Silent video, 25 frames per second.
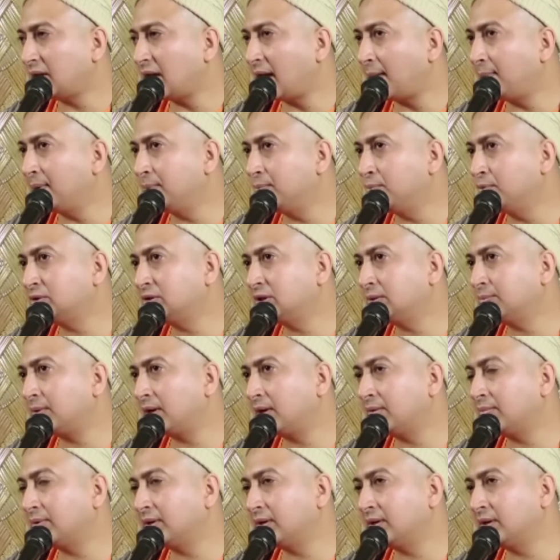আপনি বুঝতে
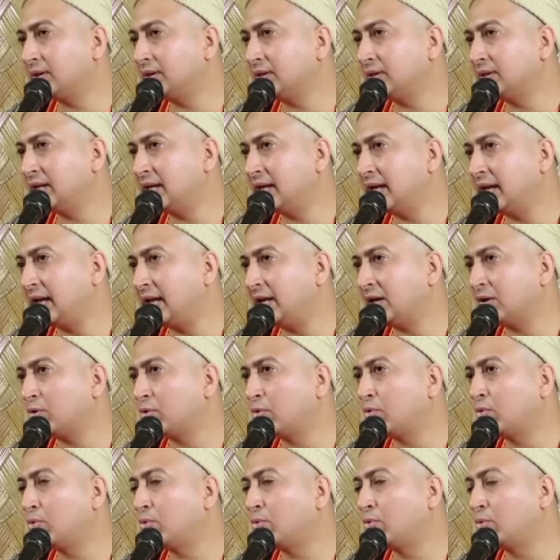পারবেন যে এর
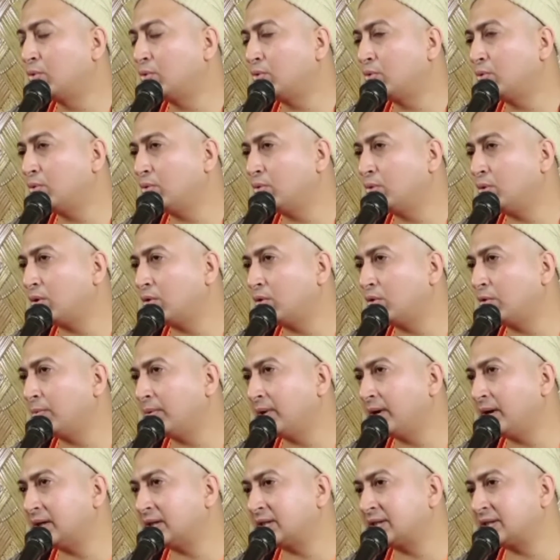কোনো
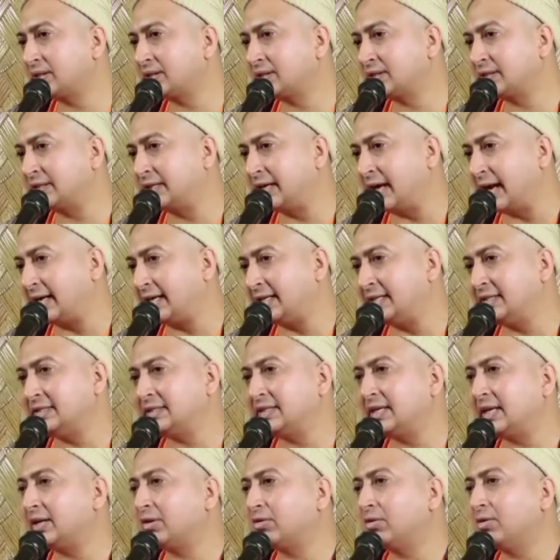রকমের
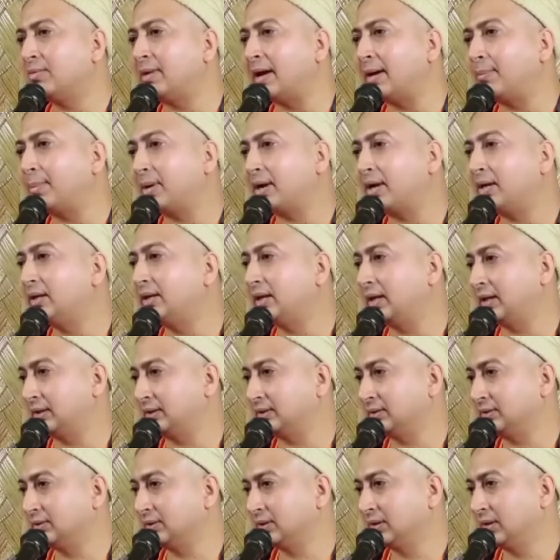স্ট্র্যাটেজিক্যাল কোনো ব্যাপারই নেই
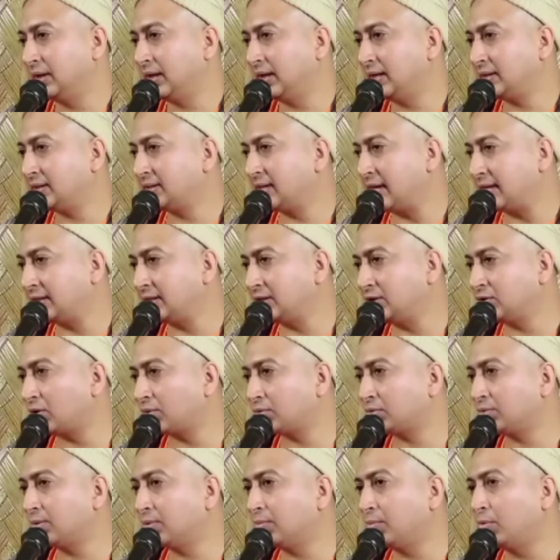এর স্ট্র্যাটেজি
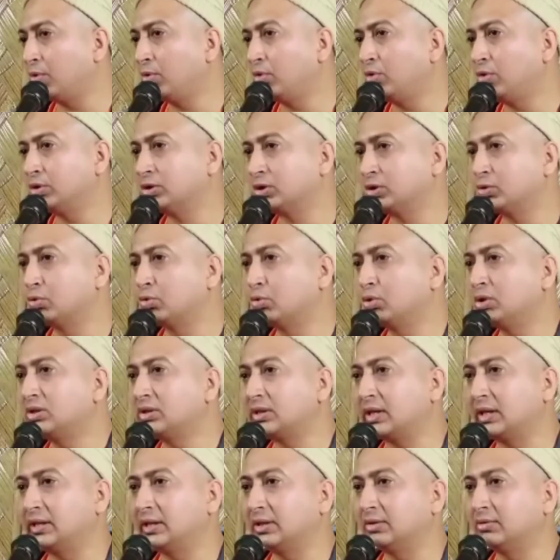সবসময় মোল্ড হচ্ছে ঘুরছে
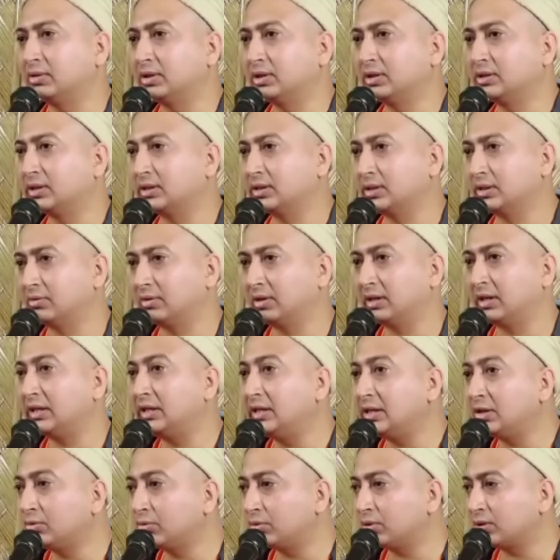এদিক ওদিক সেদিক করে কী
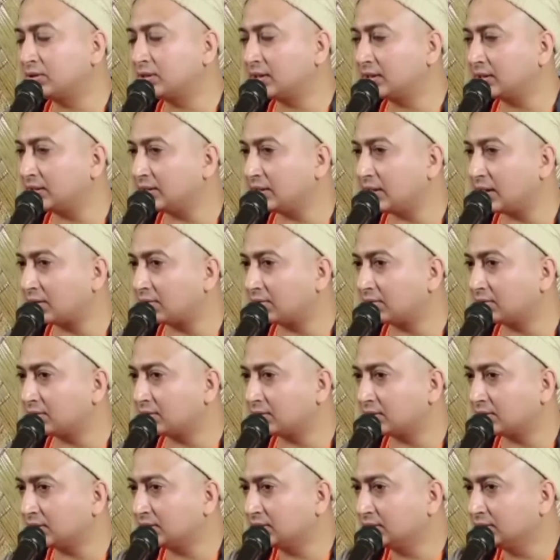করছে কি না করছে